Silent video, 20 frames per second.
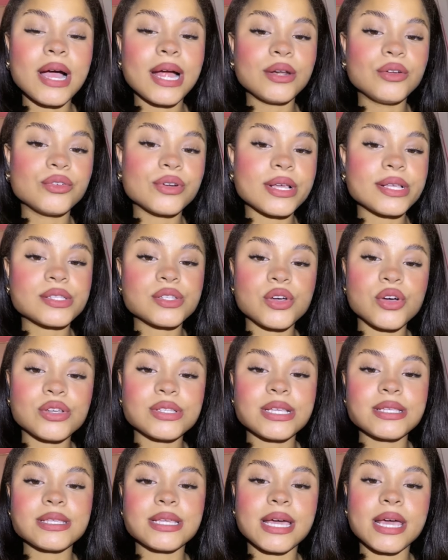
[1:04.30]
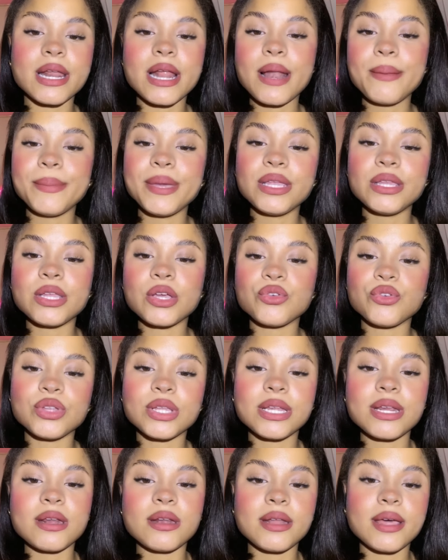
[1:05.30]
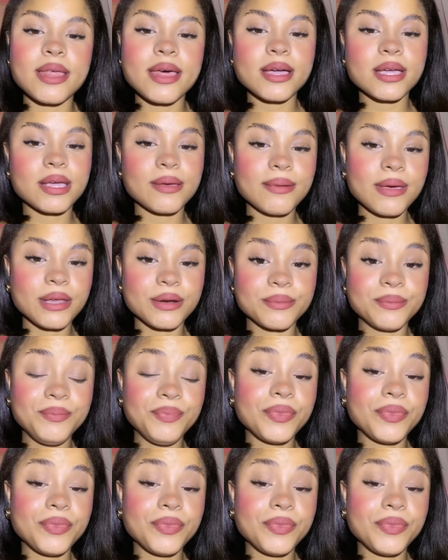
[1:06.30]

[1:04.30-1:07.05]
algunas cosas que realmente no tienen nada que ver.